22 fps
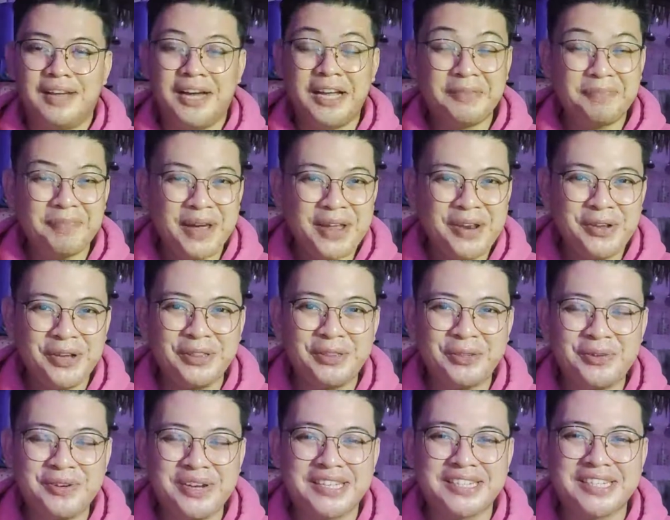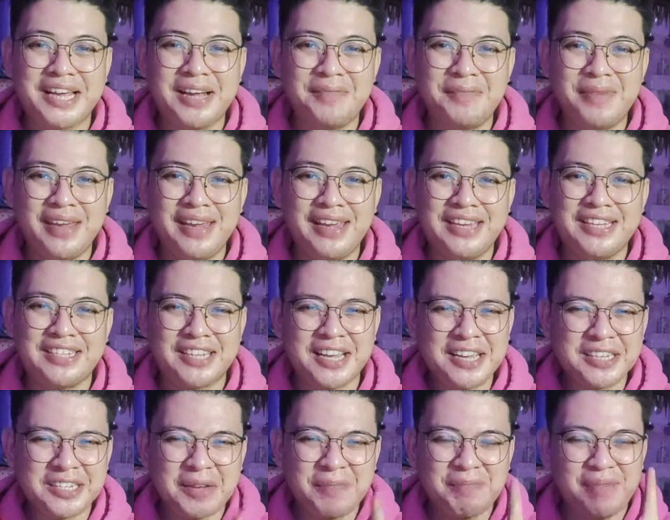At paano itong nasabi
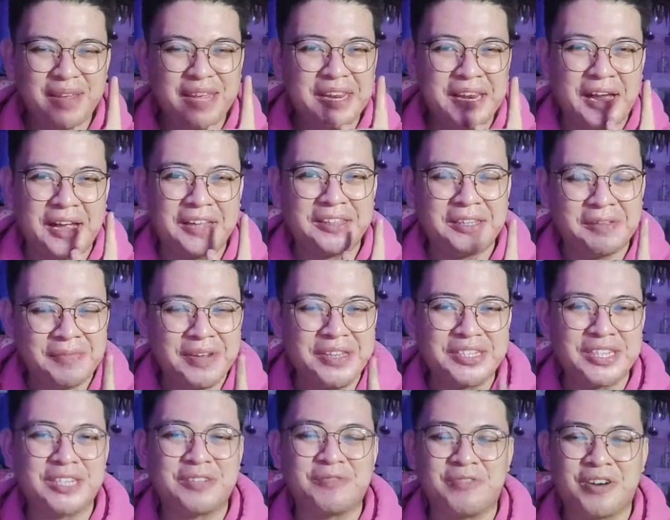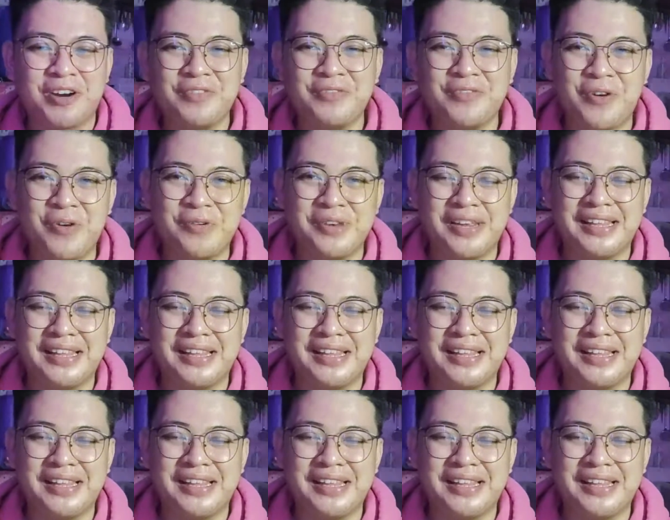isa sa pinaka-the best smartphone